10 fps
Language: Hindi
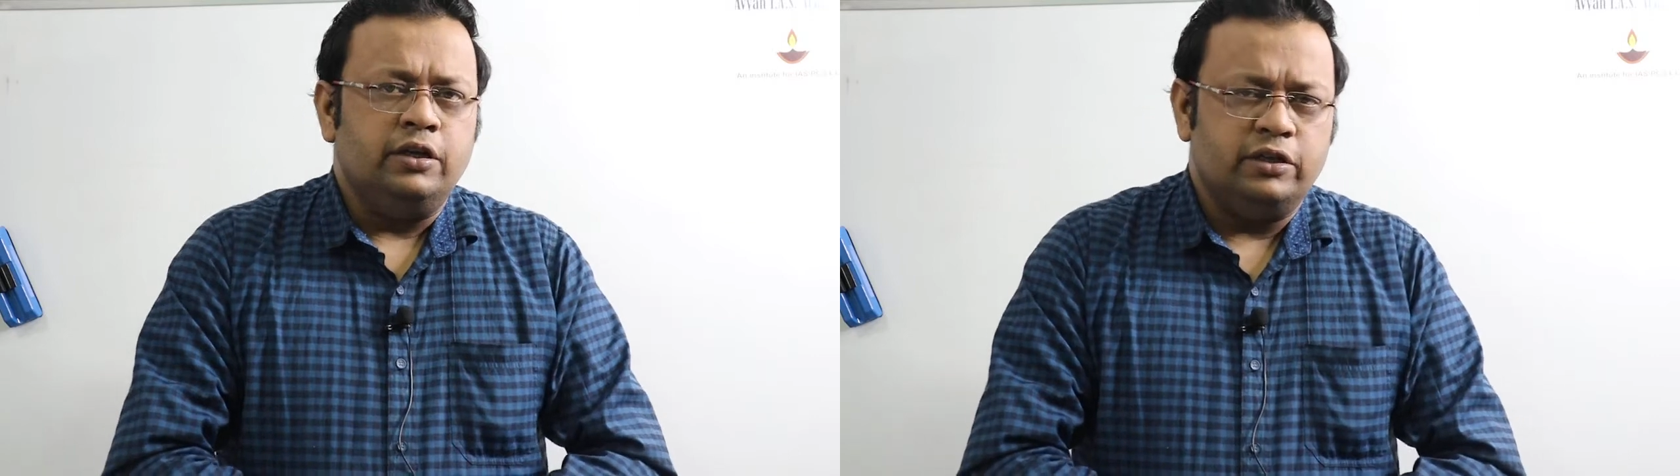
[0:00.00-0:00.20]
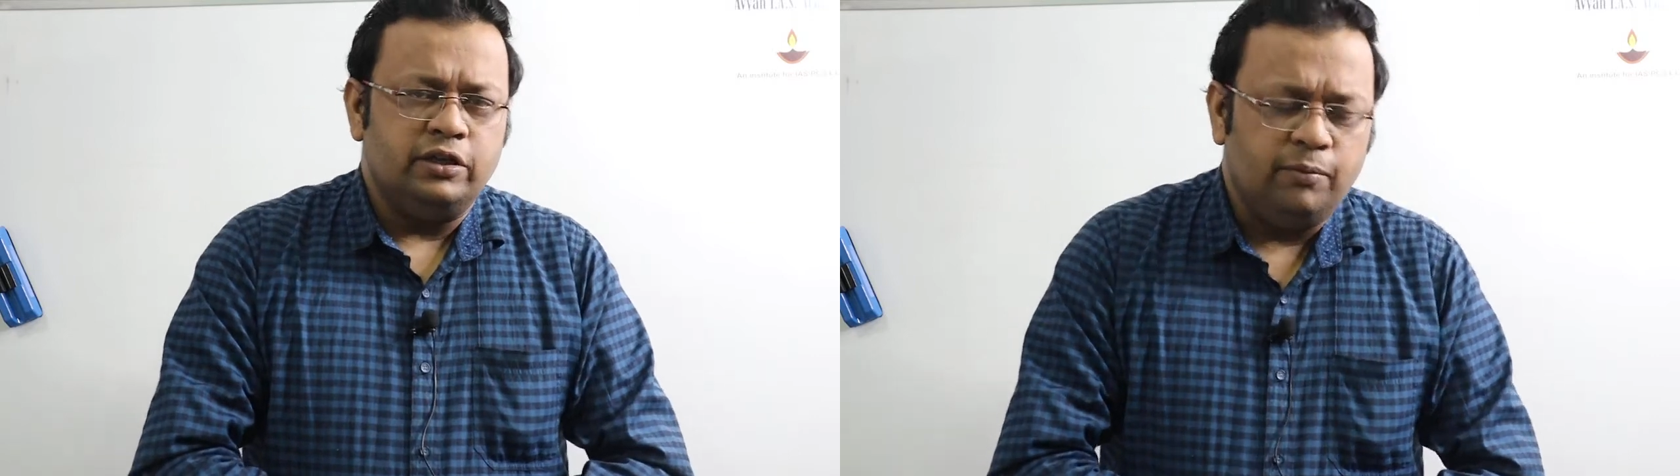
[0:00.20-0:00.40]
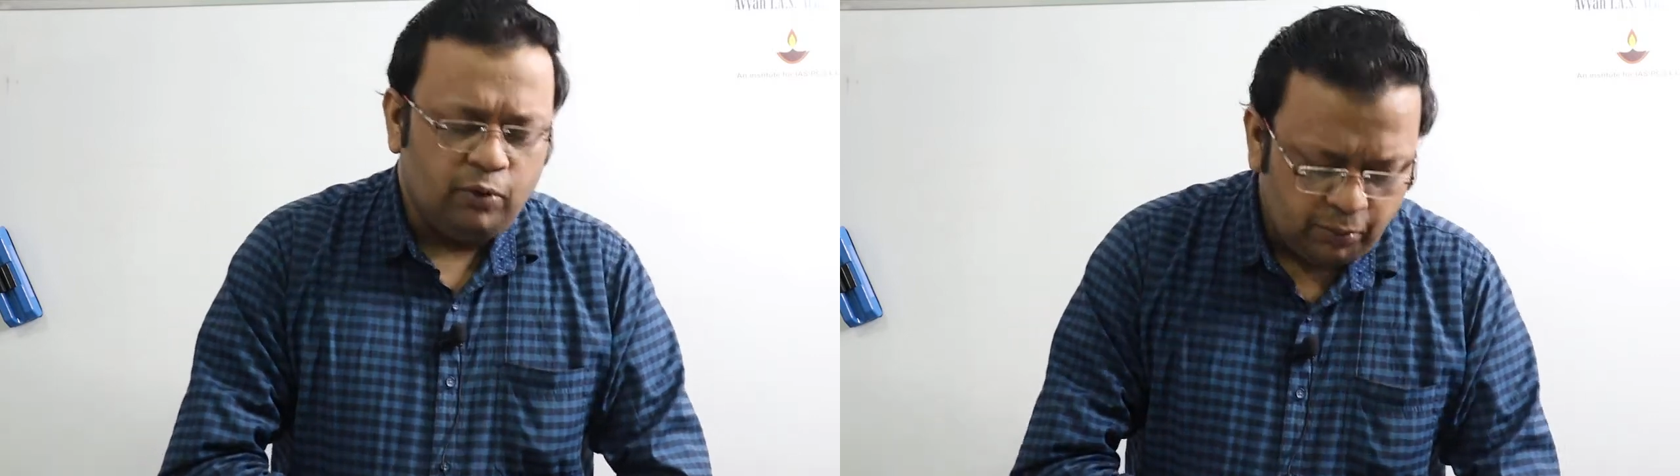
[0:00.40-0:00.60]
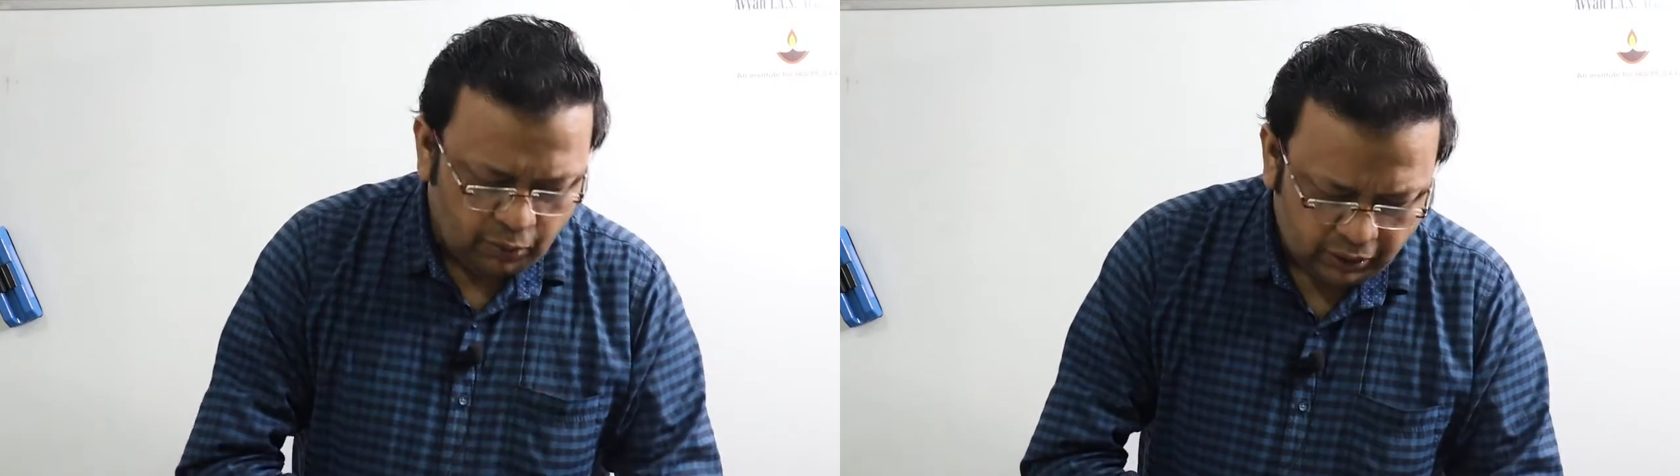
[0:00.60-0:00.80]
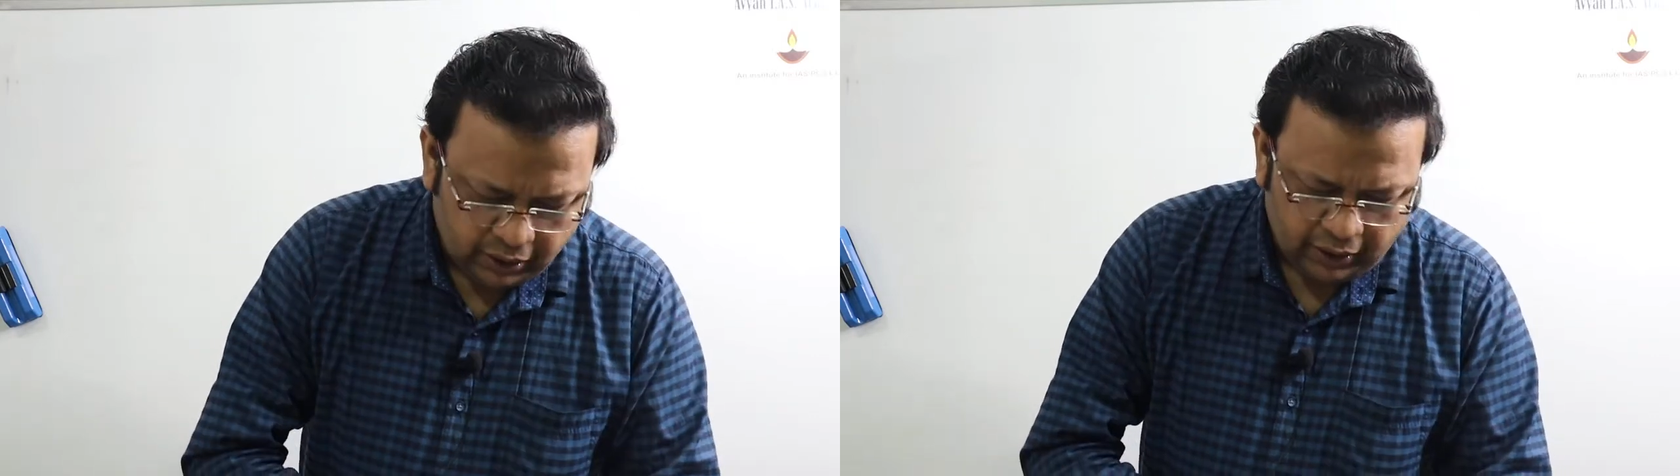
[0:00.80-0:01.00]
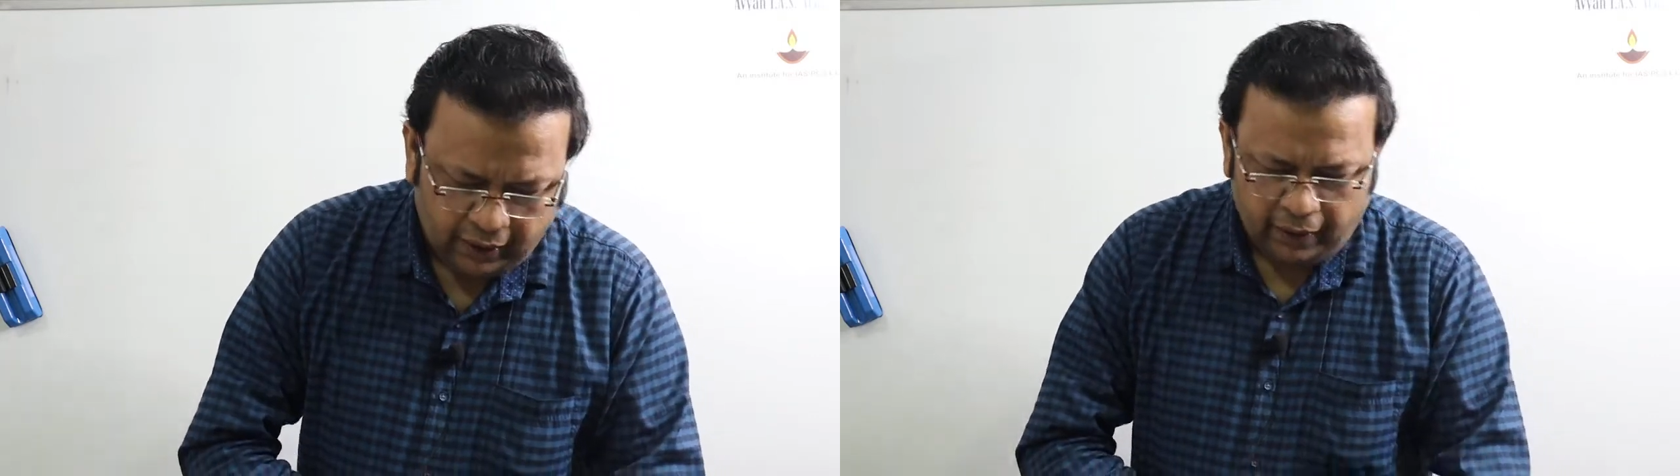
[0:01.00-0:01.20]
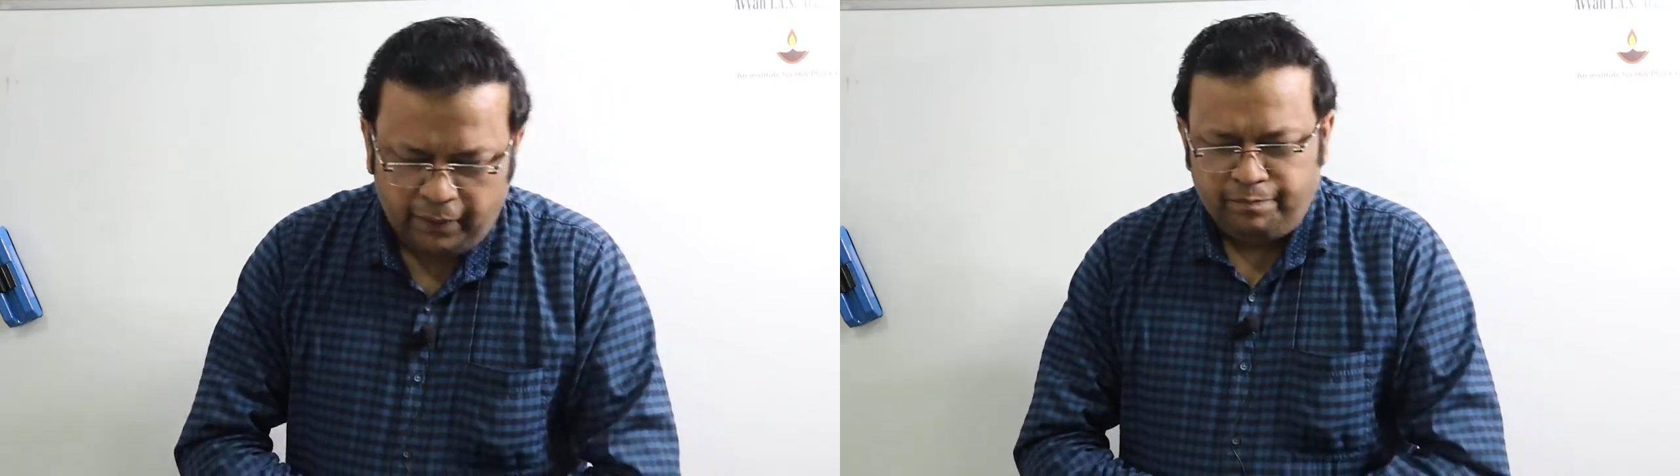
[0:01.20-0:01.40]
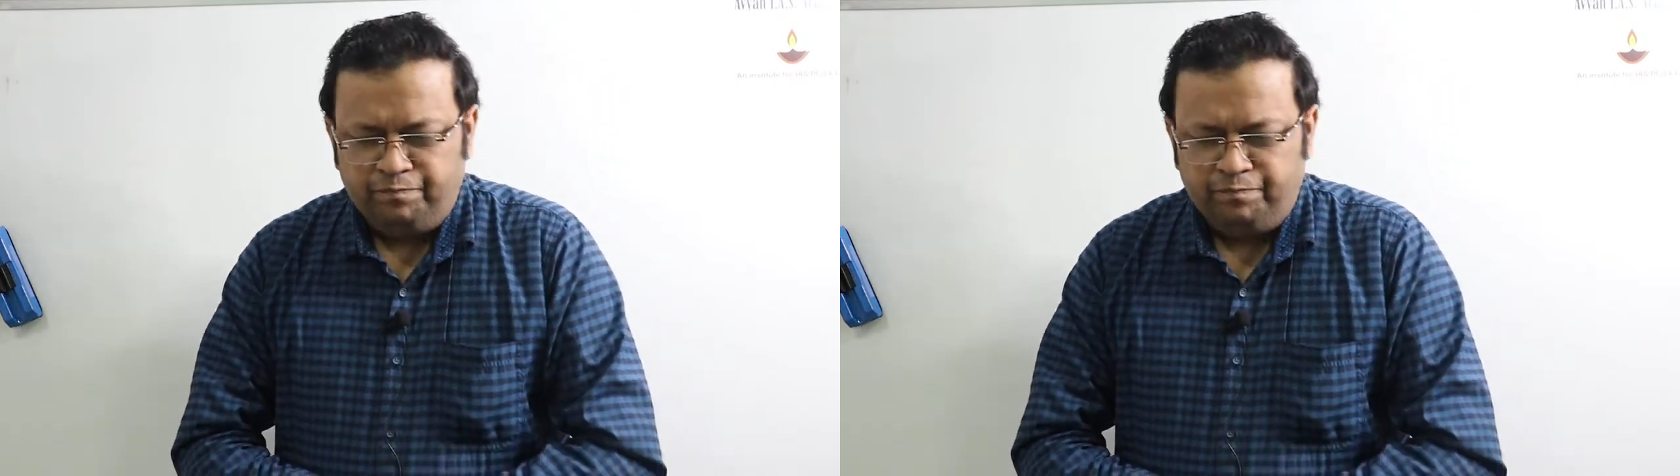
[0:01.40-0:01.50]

जिसे हम लोग बोलते हैं